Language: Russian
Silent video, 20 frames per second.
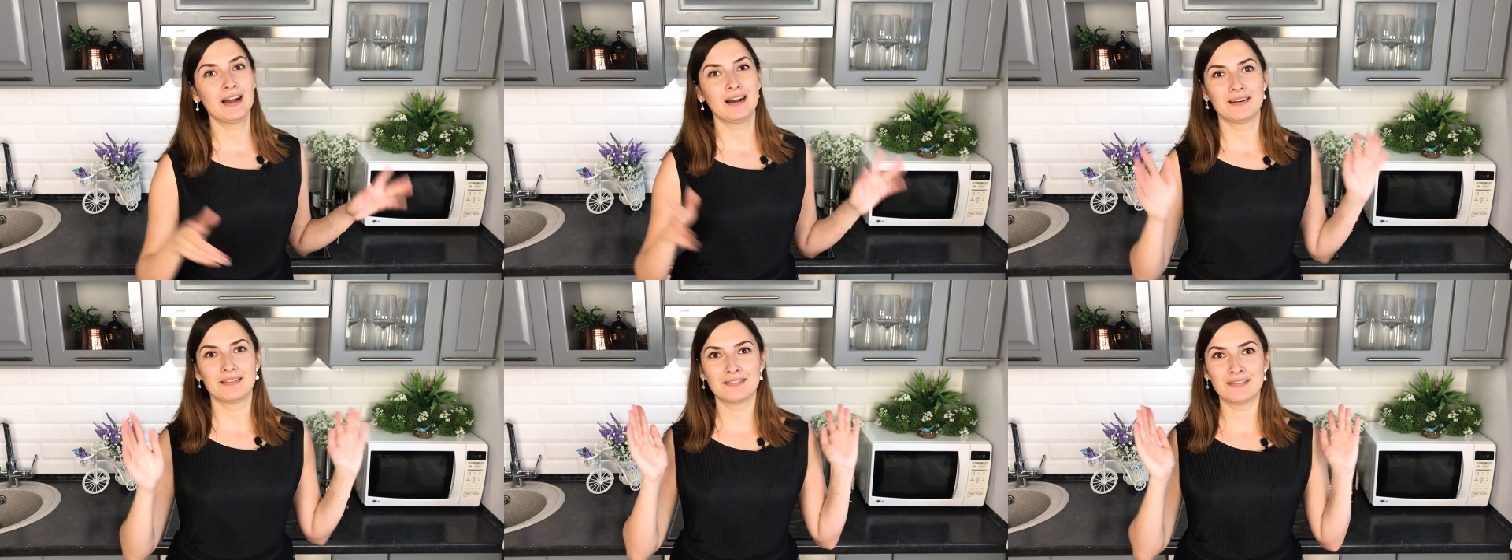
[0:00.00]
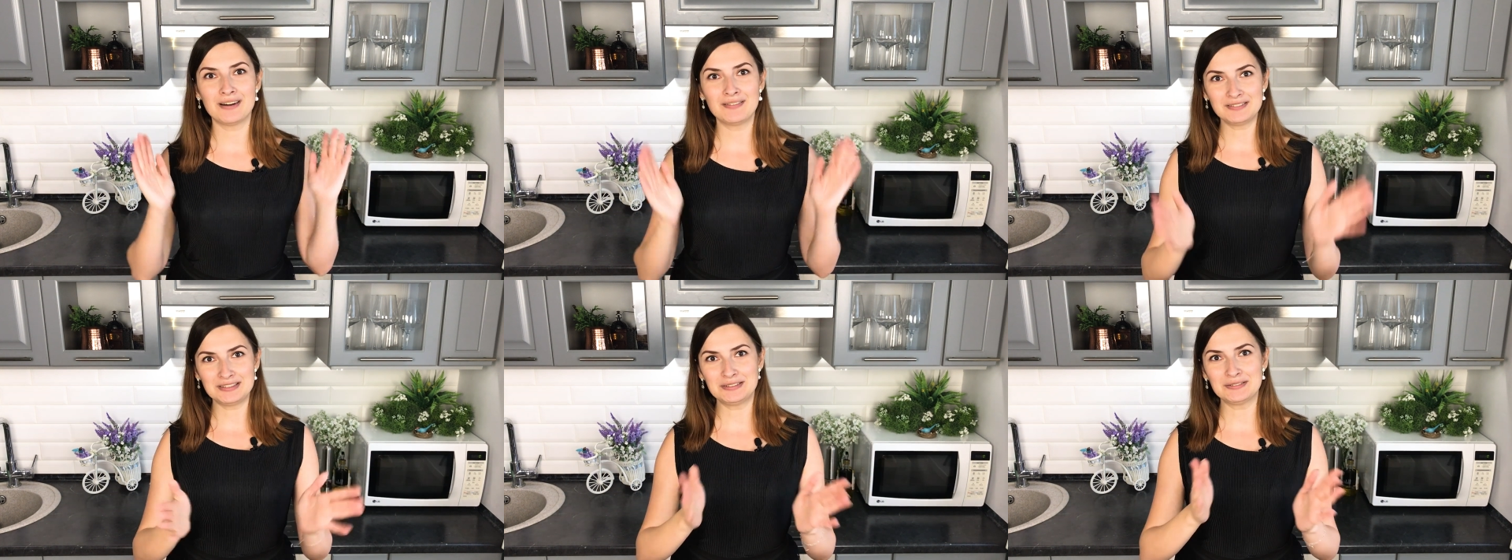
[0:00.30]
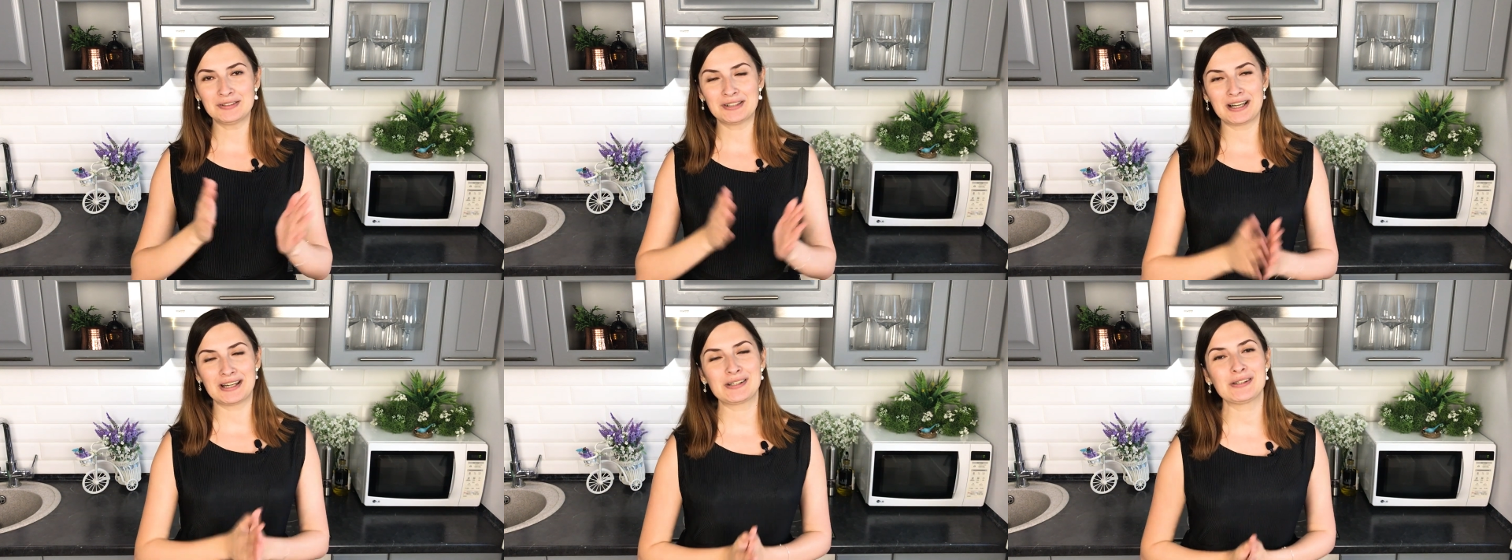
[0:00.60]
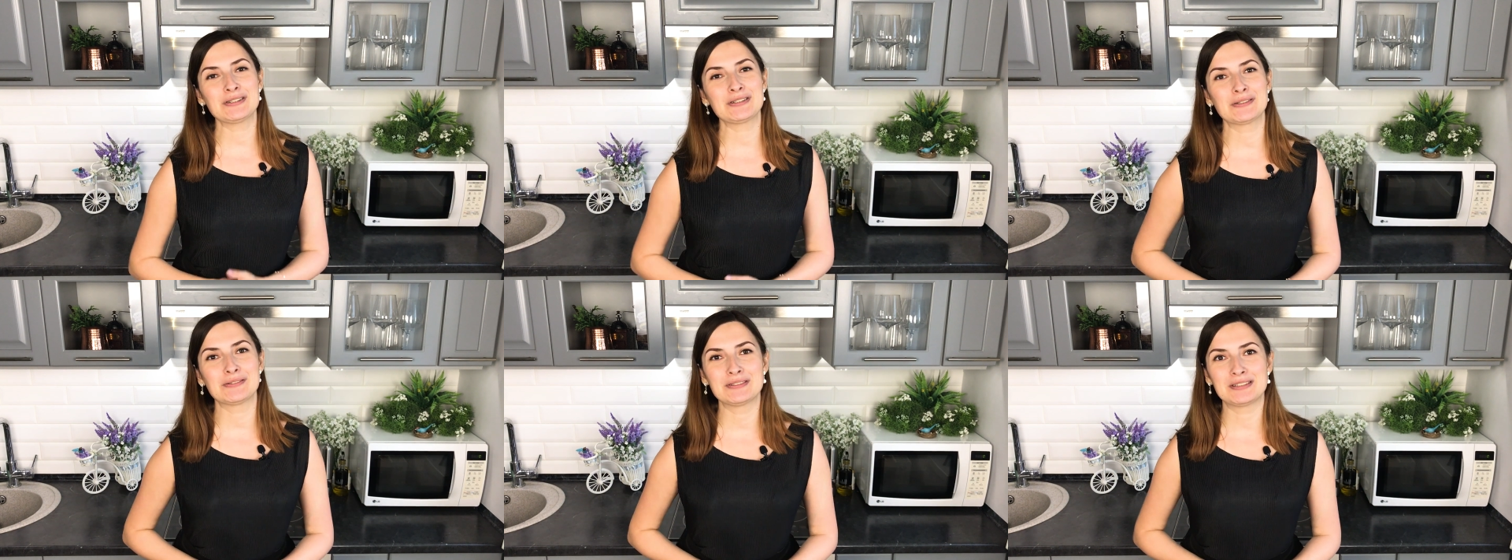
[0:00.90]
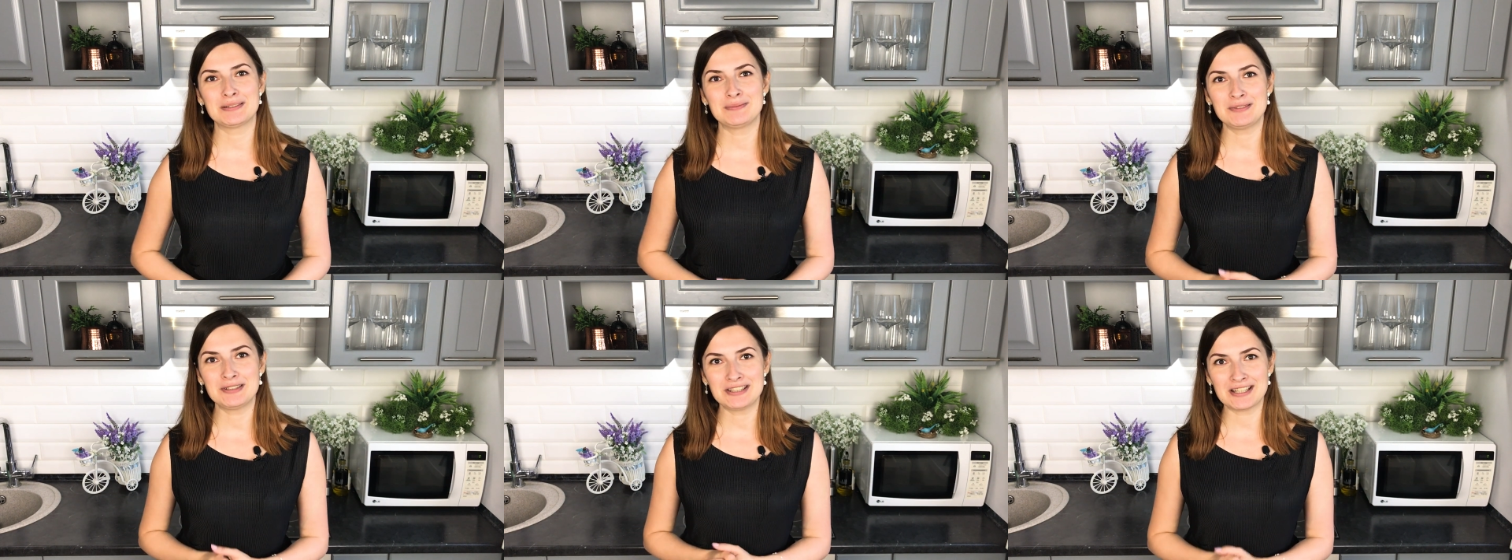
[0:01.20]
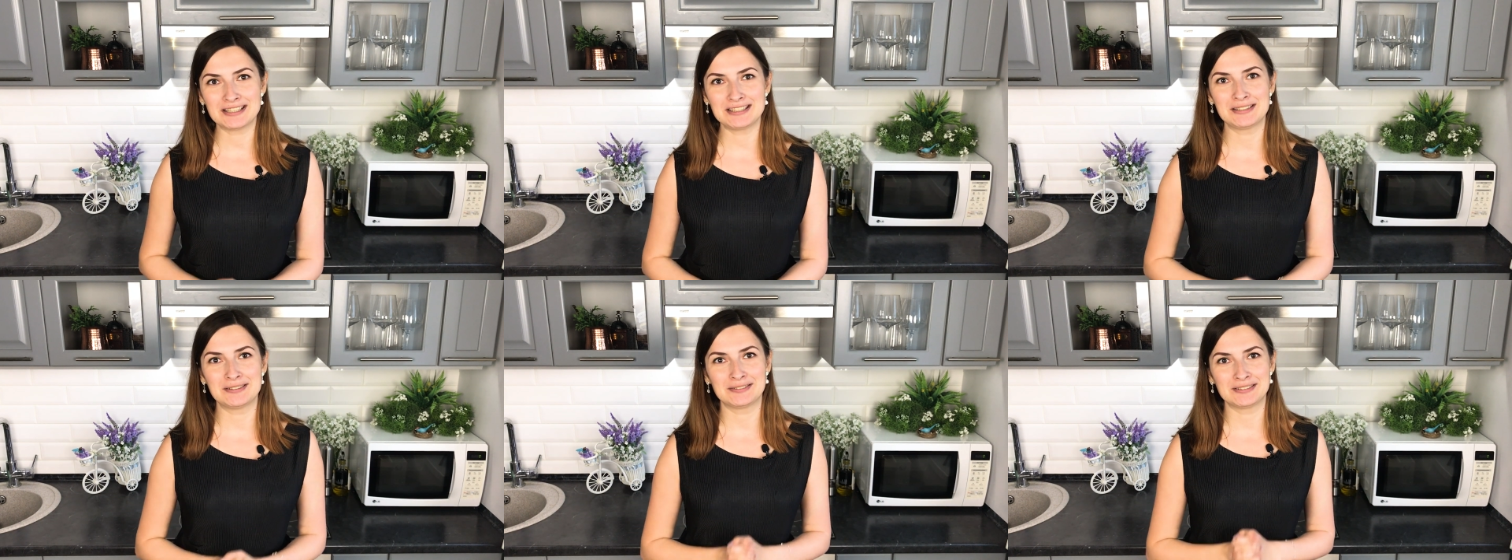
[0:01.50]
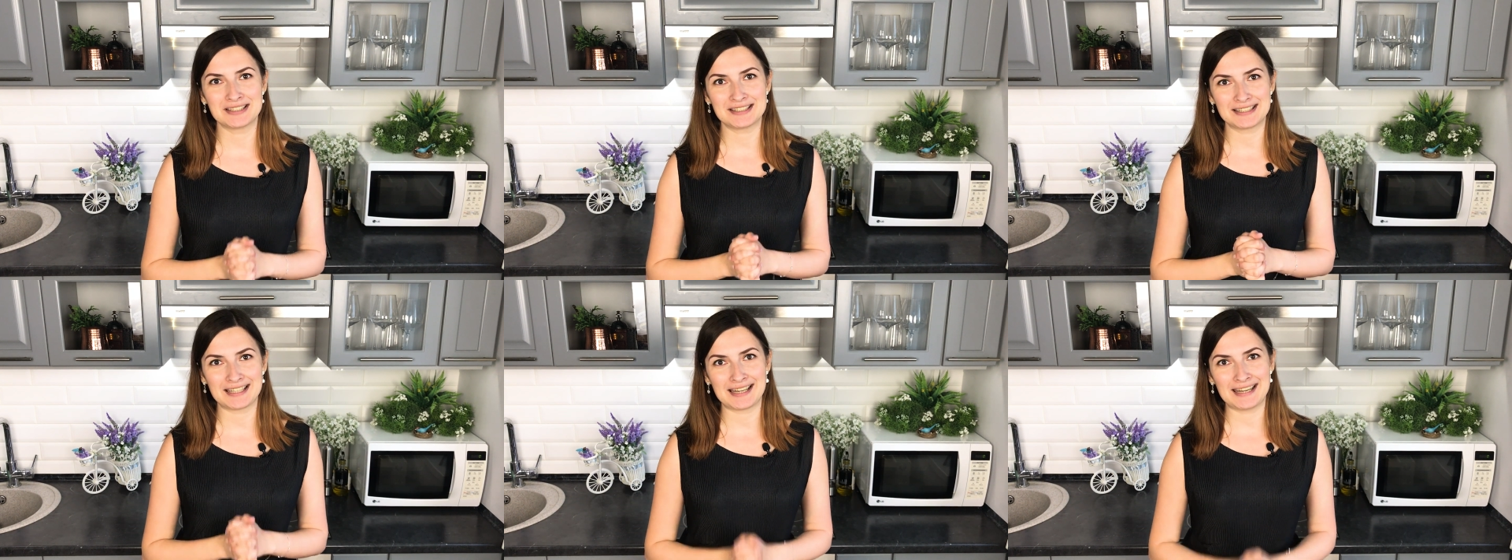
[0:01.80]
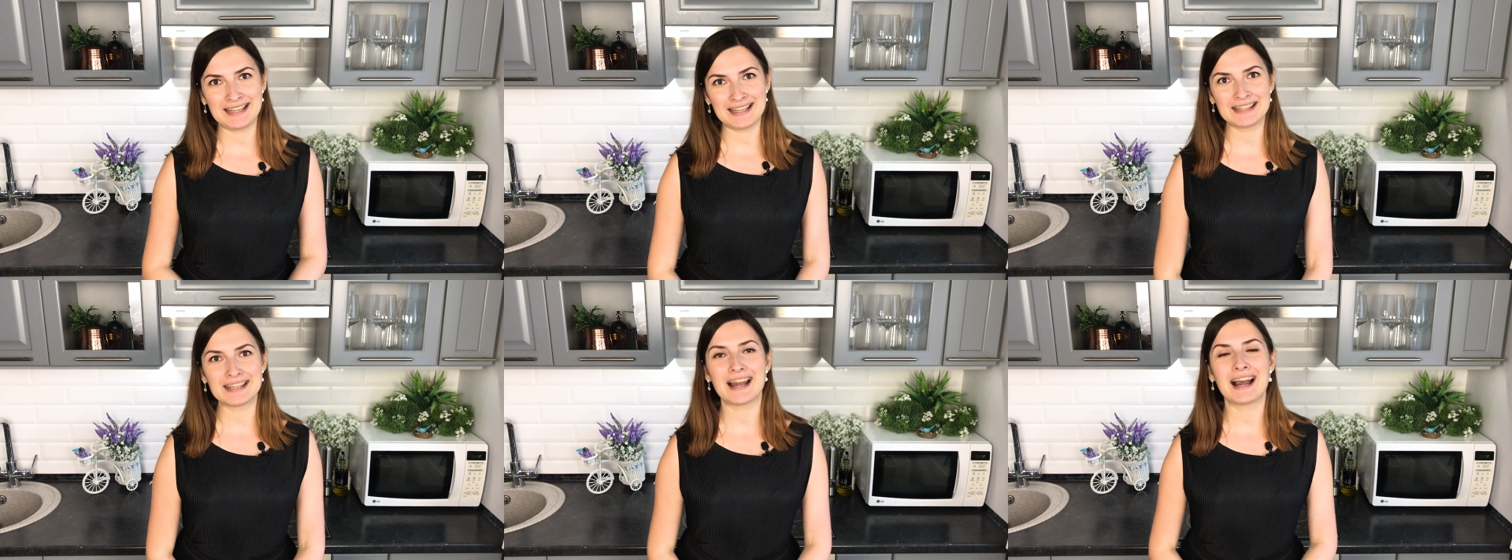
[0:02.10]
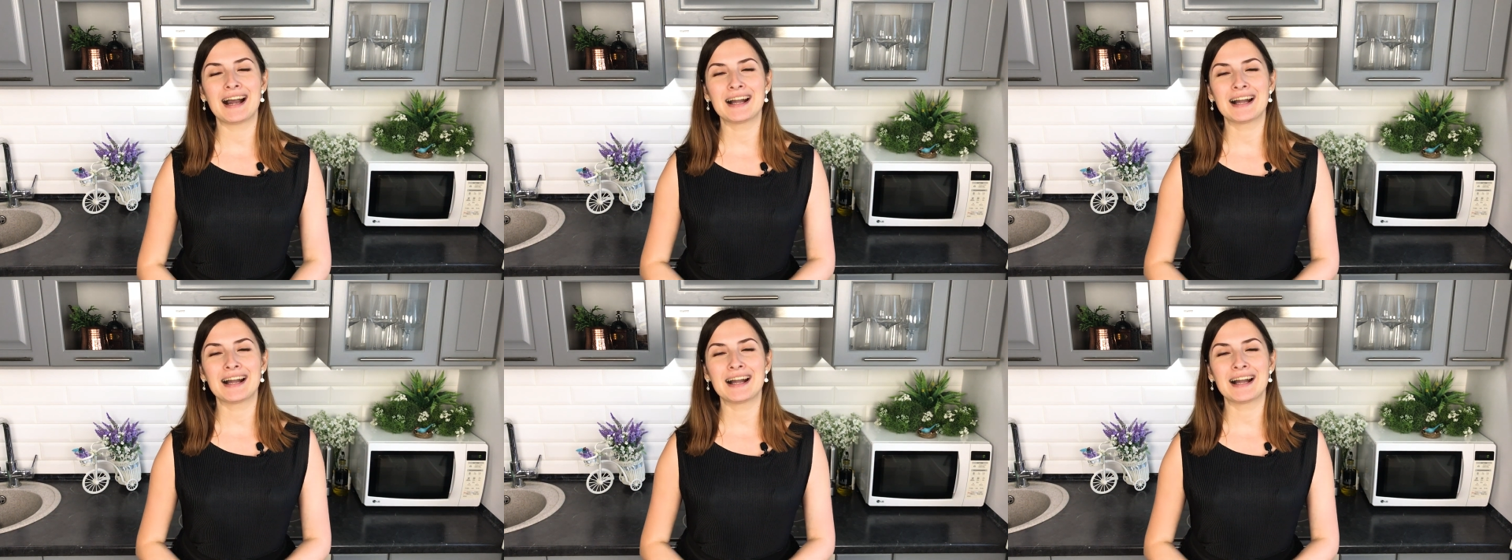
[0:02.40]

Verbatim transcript: Вам всего хорошего, замечательного настроения.